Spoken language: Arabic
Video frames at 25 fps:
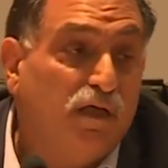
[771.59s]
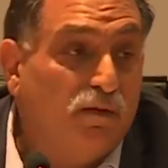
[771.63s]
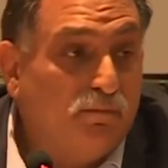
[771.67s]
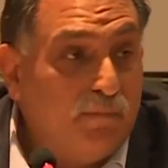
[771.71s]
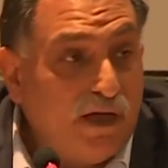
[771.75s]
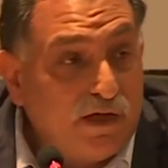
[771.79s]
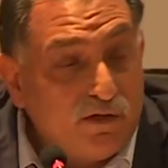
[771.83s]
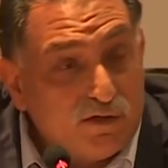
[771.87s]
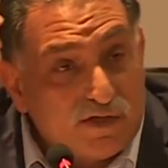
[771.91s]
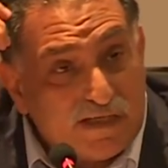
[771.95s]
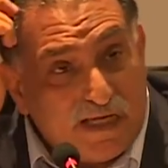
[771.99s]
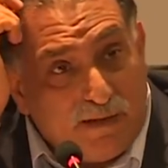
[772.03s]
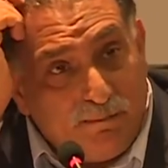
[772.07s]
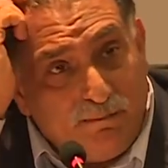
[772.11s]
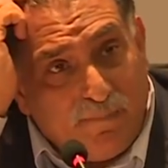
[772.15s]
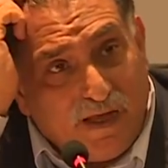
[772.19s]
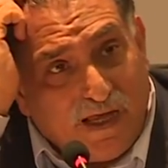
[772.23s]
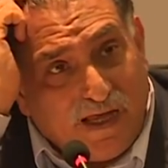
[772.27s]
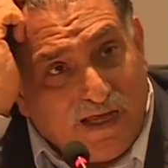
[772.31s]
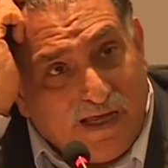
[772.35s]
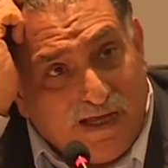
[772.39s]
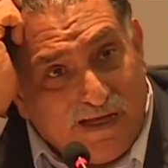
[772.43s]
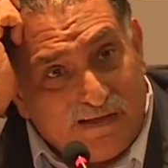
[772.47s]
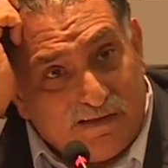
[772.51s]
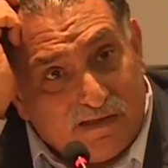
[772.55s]
ما يسمى
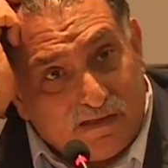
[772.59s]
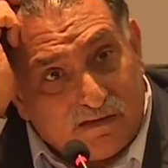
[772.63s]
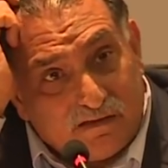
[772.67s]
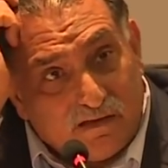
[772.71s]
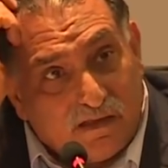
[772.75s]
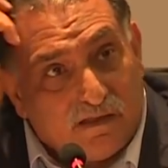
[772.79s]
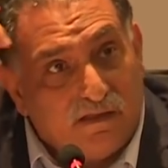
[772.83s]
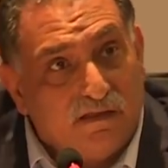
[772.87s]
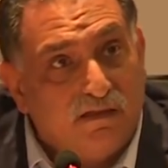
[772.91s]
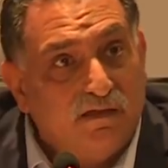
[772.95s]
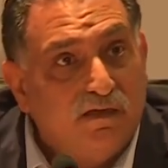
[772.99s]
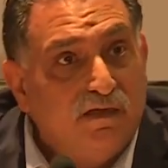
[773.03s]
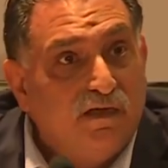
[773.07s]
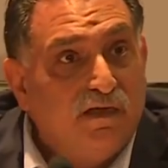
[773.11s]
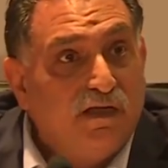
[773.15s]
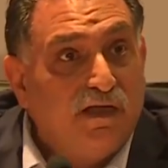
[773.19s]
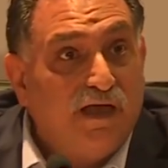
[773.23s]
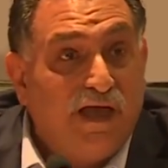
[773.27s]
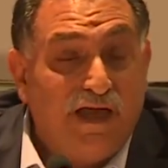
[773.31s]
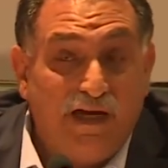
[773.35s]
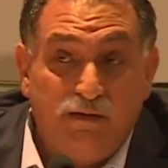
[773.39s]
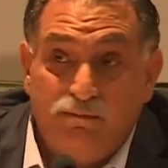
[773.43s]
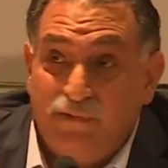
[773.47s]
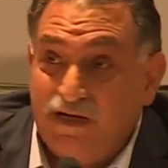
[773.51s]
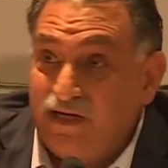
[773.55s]
عاده
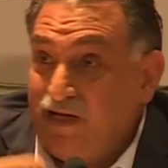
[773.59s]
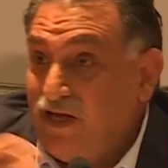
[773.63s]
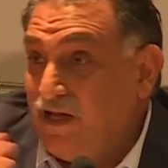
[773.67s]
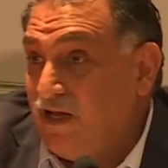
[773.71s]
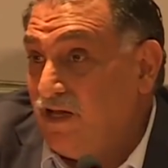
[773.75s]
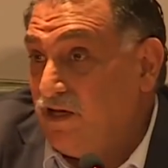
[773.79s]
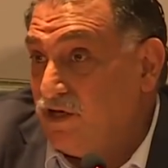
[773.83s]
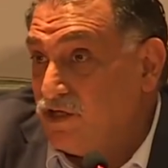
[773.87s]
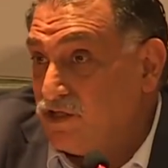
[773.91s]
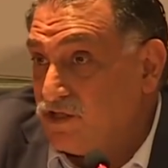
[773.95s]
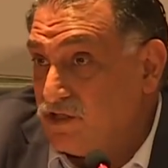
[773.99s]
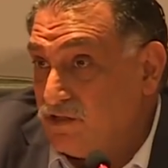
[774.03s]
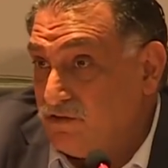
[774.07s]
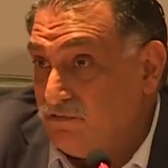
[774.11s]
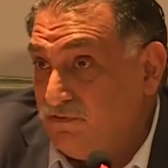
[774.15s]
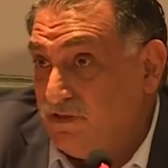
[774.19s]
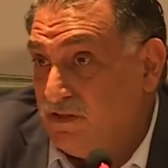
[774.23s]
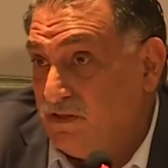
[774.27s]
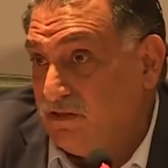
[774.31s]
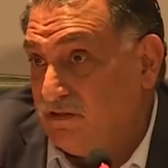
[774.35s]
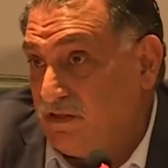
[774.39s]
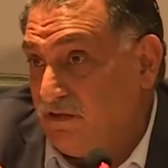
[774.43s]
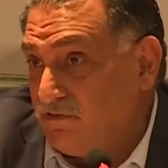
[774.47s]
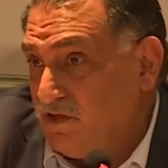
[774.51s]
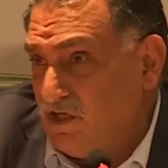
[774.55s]
المناهج في
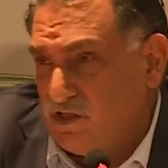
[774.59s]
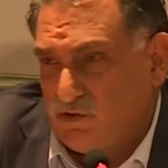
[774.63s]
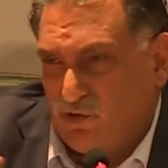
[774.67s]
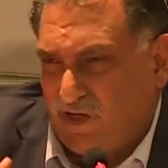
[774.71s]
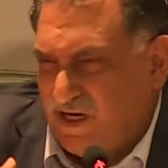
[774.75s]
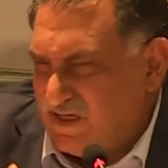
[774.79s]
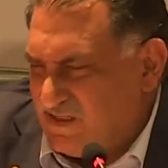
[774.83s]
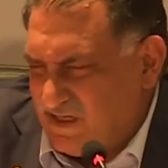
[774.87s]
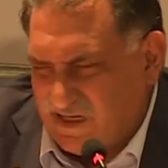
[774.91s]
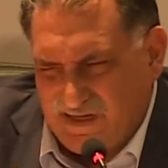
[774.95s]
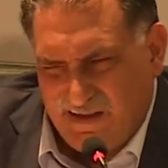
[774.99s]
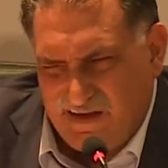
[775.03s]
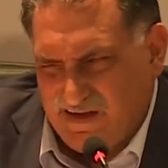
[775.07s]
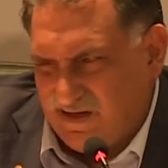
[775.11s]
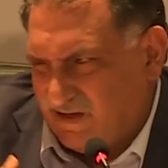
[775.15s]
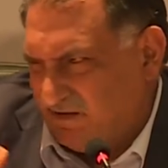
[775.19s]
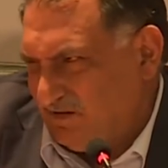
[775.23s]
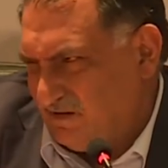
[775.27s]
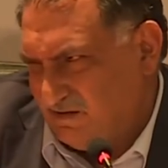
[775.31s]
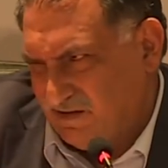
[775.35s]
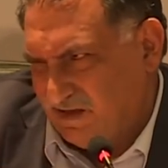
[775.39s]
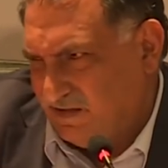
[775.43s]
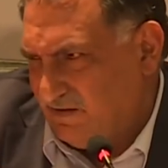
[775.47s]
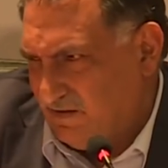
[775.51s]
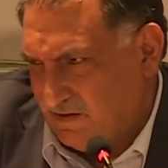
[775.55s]
التدريس وليس لدي
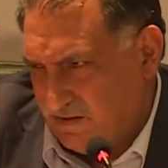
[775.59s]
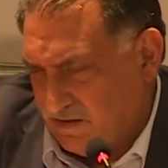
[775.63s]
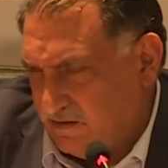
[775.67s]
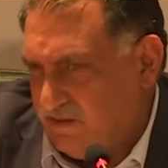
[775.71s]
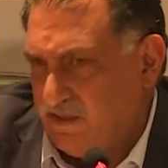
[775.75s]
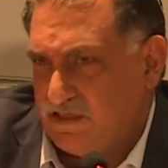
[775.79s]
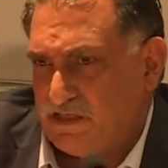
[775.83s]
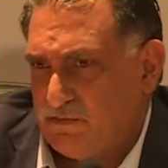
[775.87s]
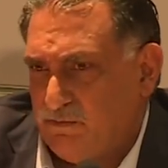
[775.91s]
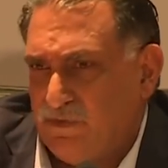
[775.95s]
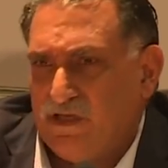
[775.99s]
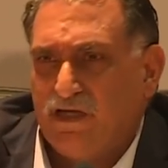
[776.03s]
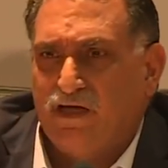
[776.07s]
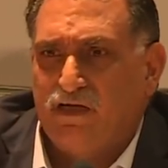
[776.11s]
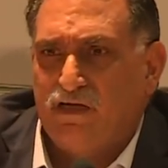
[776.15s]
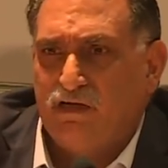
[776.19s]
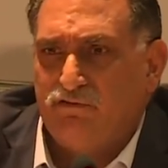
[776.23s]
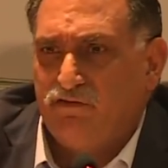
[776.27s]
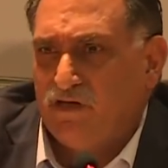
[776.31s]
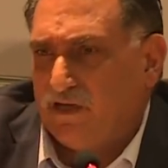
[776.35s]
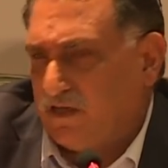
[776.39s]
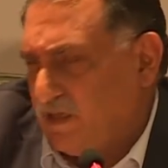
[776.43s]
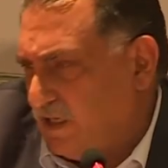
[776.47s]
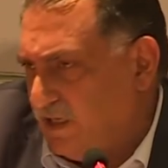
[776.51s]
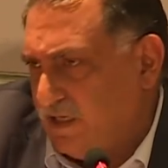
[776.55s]
اعتراض على التسميه على
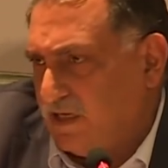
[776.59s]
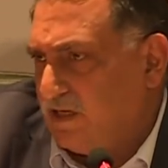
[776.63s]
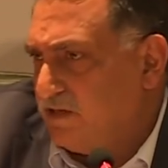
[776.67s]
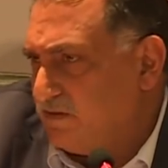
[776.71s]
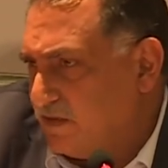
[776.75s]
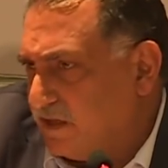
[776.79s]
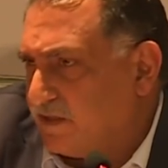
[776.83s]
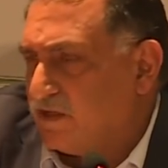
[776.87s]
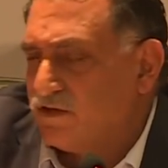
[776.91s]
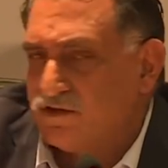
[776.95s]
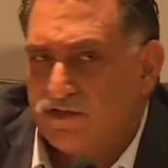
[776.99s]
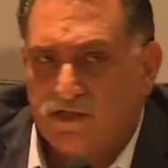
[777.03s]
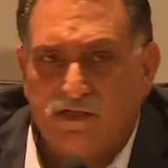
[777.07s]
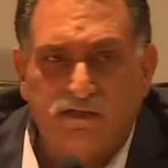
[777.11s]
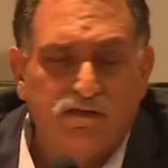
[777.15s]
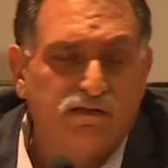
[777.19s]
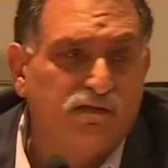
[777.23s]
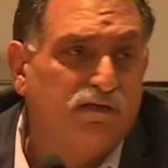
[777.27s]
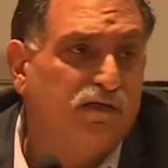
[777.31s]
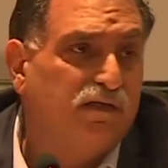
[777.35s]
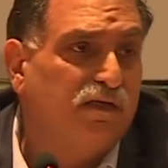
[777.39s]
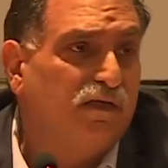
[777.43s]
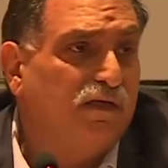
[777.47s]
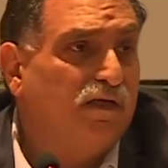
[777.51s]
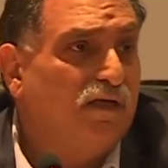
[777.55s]
فكره لانها درجه
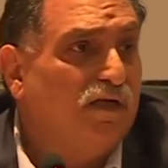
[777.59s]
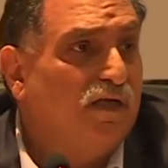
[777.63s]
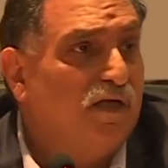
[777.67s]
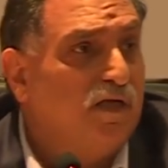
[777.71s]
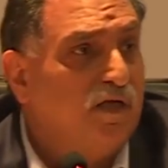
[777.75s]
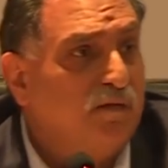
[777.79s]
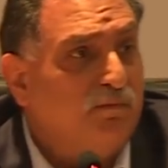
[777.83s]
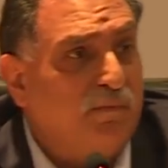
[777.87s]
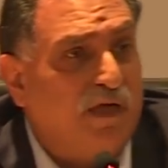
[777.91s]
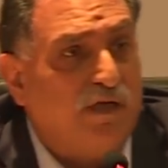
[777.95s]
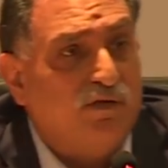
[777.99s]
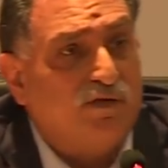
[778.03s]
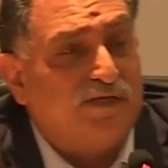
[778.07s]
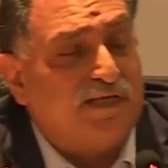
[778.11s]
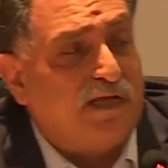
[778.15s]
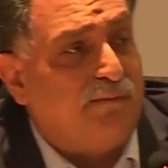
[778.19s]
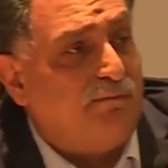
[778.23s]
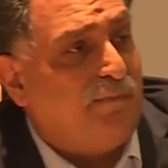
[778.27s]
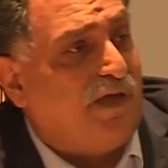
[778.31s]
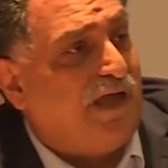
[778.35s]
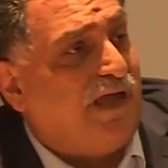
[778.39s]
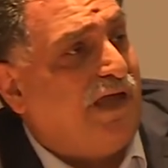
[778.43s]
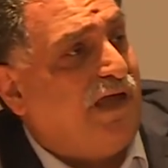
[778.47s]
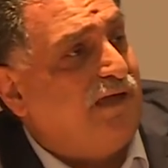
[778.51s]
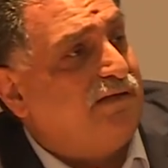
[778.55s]
ما
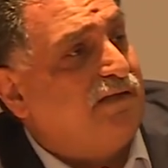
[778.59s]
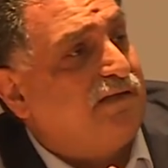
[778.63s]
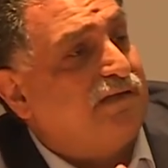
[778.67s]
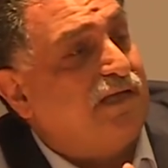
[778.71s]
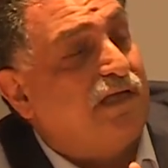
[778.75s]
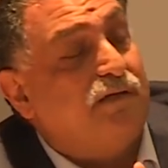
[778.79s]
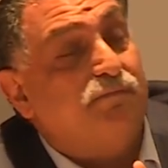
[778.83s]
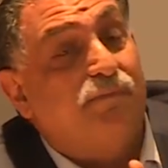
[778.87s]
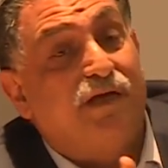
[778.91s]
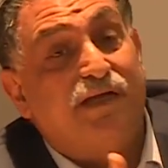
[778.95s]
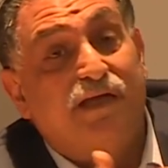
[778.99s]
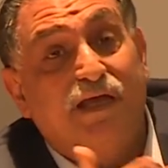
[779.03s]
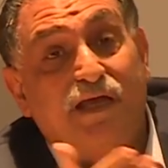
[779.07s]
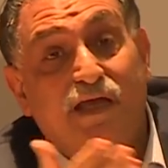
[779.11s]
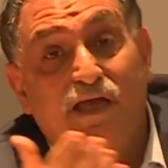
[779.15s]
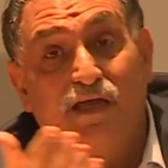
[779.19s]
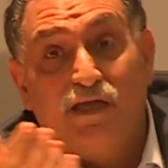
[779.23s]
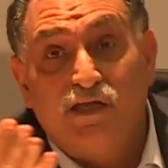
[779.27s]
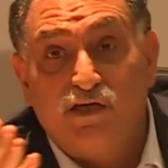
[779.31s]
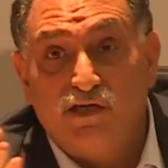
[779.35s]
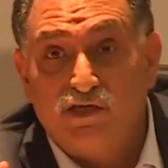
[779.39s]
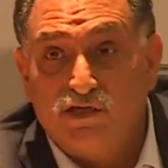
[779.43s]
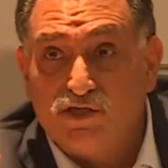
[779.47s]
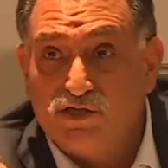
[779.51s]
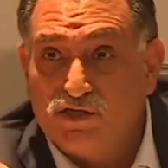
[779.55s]
يسمى عاده
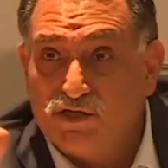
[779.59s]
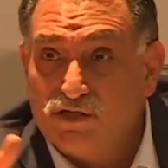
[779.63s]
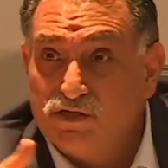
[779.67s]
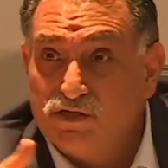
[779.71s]
مناهج